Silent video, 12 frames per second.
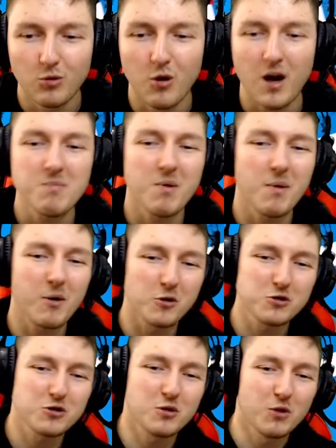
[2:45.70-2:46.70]
Noel Baba
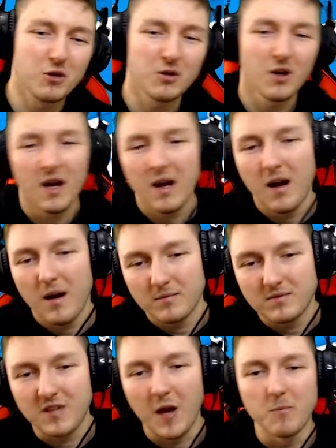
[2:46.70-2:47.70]
kostümünün
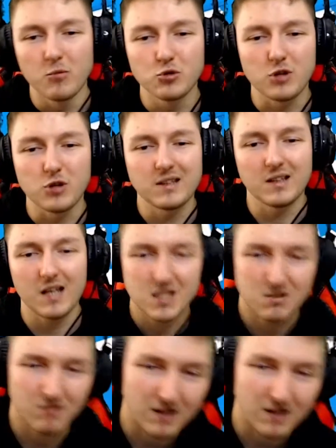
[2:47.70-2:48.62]
Temmuz ayında ne işi